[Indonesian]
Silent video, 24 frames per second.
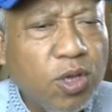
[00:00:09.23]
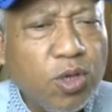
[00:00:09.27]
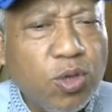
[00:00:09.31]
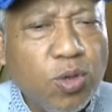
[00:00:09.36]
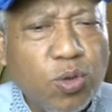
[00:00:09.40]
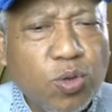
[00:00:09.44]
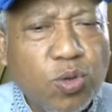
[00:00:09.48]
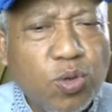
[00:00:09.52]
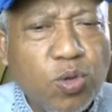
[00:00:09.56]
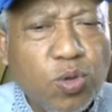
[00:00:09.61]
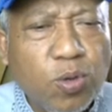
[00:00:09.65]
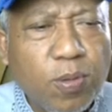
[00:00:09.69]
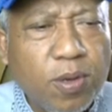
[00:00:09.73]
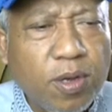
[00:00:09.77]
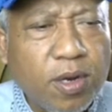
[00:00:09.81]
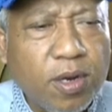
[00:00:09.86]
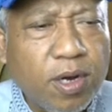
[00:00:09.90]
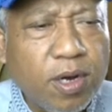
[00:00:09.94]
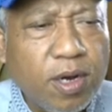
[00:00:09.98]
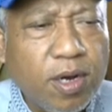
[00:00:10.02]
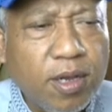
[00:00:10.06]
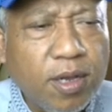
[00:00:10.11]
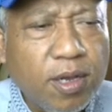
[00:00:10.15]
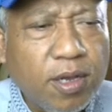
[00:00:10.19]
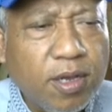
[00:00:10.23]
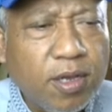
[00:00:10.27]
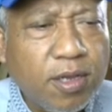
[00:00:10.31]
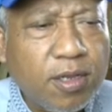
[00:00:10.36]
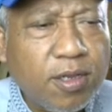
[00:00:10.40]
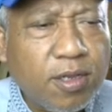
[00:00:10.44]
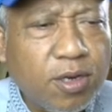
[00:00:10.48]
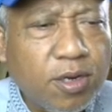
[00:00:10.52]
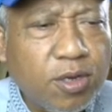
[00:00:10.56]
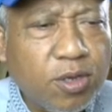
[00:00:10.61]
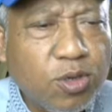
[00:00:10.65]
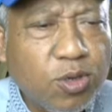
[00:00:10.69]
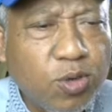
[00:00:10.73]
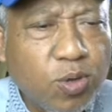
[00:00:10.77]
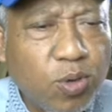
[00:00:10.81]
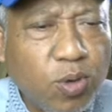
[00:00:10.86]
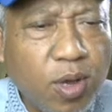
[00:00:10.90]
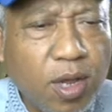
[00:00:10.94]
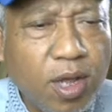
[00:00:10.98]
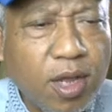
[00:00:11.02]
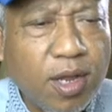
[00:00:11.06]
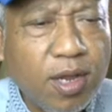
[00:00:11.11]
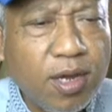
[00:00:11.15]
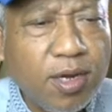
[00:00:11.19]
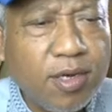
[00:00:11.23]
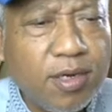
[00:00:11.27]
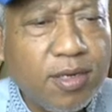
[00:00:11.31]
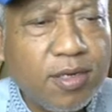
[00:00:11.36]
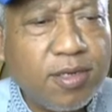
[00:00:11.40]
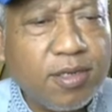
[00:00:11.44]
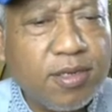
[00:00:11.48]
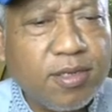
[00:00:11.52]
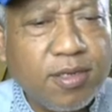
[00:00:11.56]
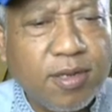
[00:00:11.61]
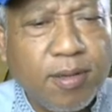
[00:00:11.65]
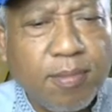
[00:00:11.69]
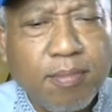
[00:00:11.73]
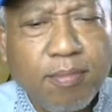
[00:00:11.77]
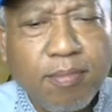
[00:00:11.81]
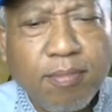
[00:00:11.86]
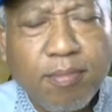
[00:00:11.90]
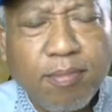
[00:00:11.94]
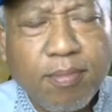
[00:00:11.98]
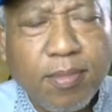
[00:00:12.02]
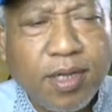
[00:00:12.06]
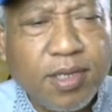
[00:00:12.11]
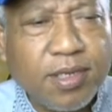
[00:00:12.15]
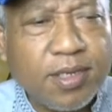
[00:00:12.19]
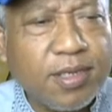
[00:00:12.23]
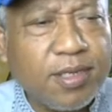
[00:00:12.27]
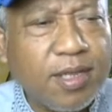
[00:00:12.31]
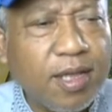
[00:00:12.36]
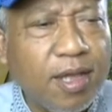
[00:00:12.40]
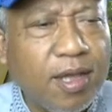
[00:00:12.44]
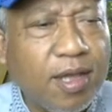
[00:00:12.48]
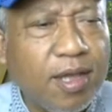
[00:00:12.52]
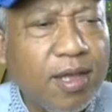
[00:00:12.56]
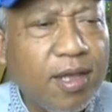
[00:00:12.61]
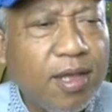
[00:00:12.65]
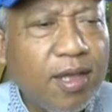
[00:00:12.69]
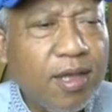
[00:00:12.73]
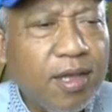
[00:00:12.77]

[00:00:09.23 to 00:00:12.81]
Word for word: YouTuber tertua di semesta.